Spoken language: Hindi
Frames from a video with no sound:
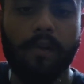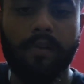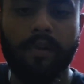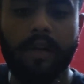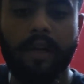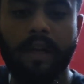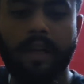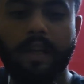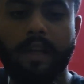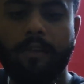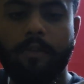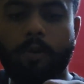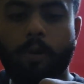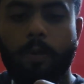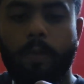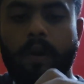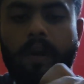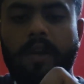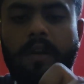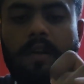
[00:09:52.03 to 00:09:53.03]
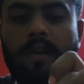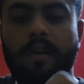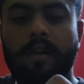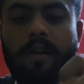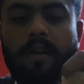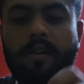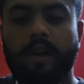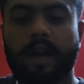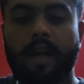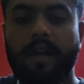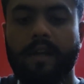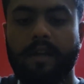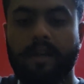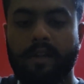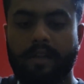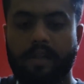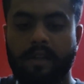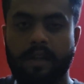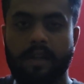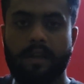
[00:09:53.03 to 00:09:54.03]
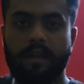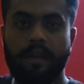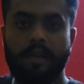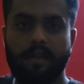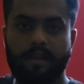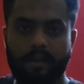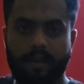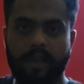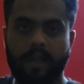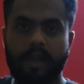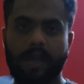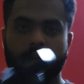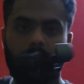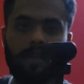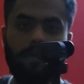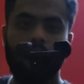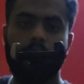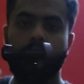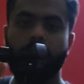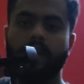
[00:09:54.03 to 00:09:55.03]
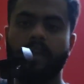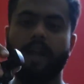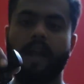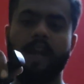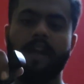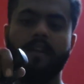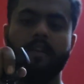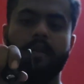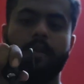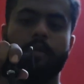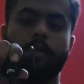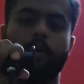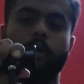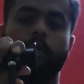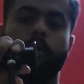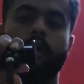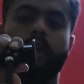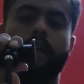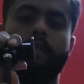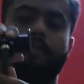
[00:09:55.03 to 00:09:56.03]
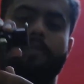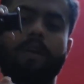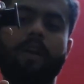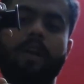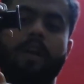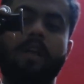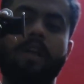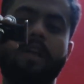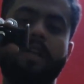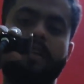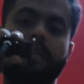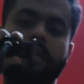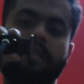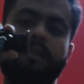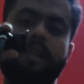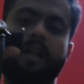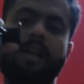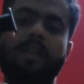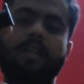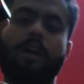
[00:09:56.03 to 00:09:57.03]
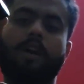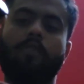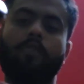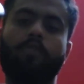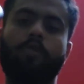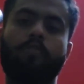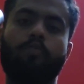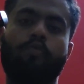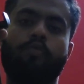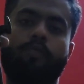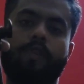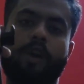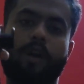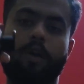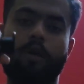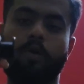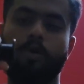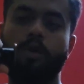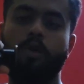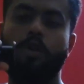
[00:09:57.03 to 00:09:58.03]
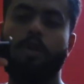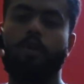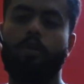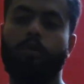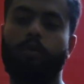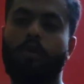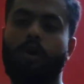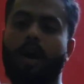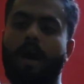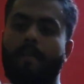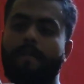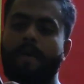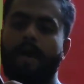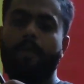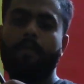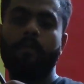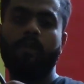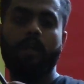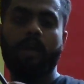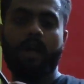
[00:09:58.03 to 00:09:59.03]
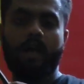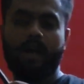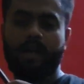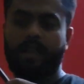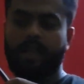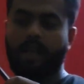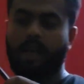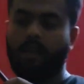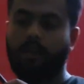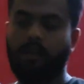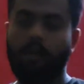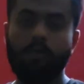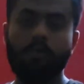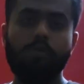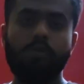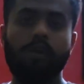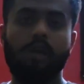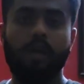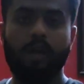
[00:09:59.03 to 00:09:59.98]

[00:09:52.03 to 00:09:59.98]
ऐसे करके इसके ऊपर टाइट कर देना है ठीक है ये हो गया टाइट ये बिल्कुल हो गया फिट जिस तरीके चाहे इसको मूव कर लो तो अब मैं आपको लगा के दिखाता हूँ